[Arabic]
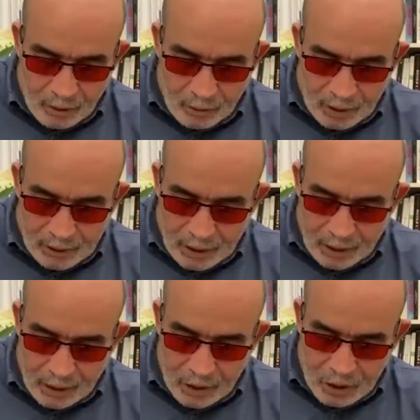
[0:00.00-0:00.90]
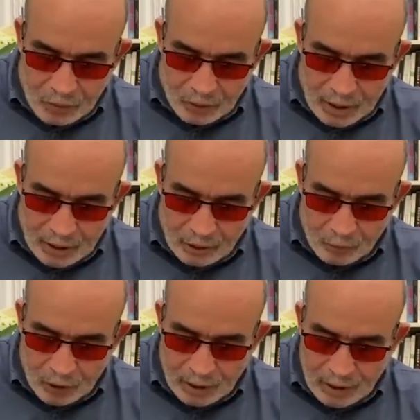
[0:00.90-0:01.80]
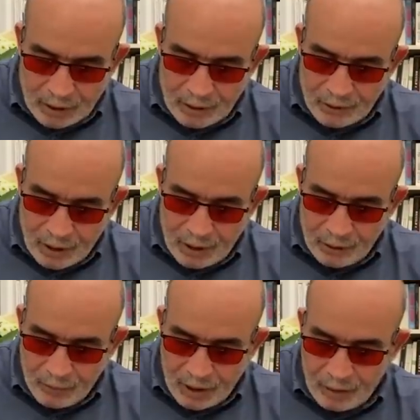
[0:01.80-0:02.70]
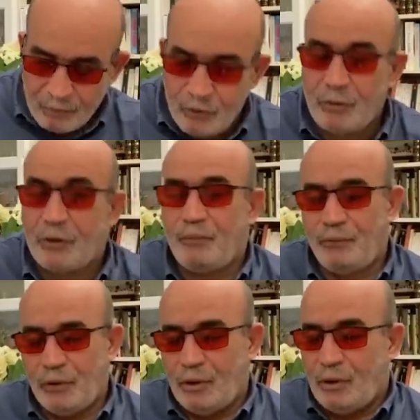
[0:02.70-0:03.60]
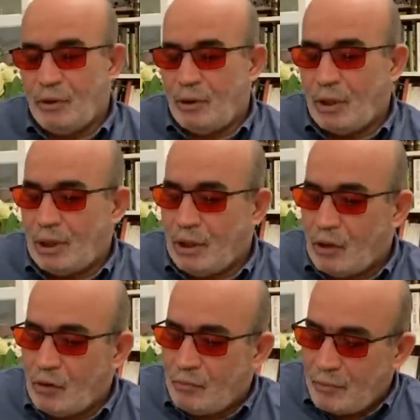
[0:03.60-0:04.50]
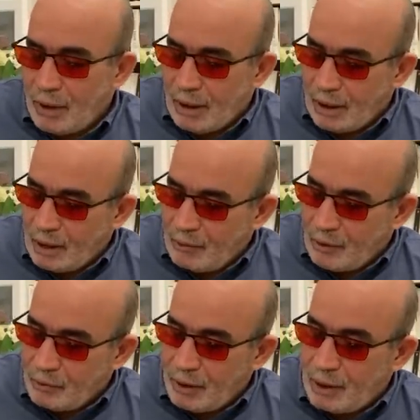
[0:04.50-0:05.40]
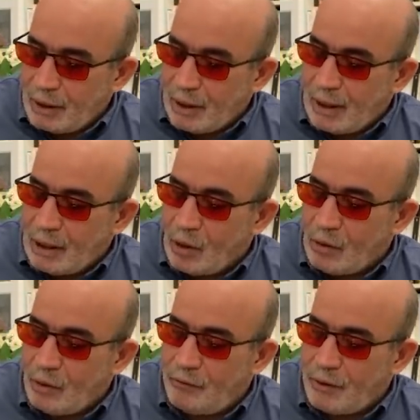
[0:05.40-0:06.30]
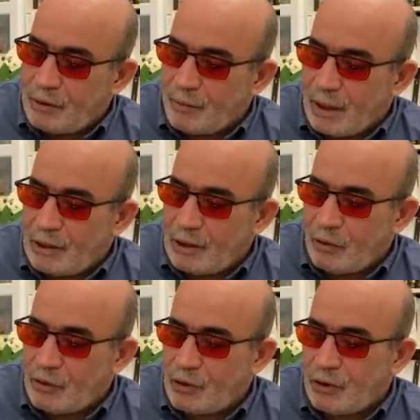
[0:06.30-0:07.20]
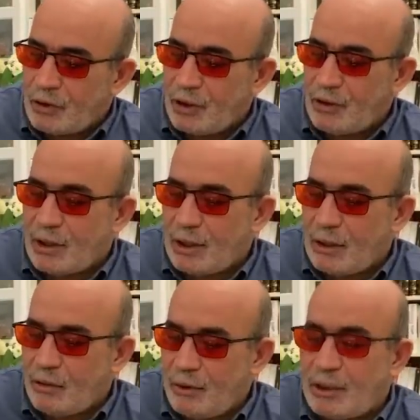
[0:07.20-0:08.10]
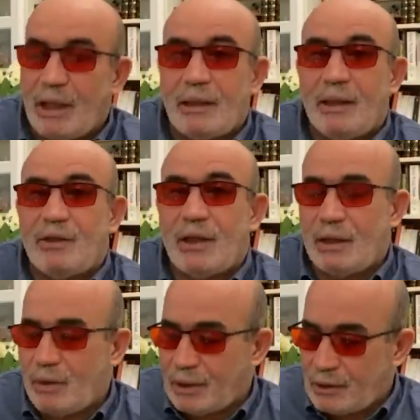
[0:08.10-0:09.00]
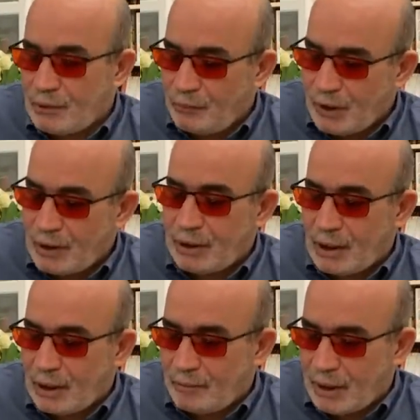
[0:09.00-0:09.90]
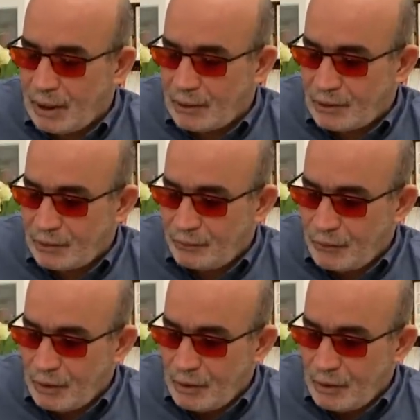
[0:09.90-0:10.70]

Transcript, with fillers: ولاد يعيش ولاية البوليدة اهتز حي بن عمور اليوم يعني قبل يومين على وقع وفاة امرأة تبلغ 26 سنة وابنتها ثلاث سنوات اختناقا بالغاز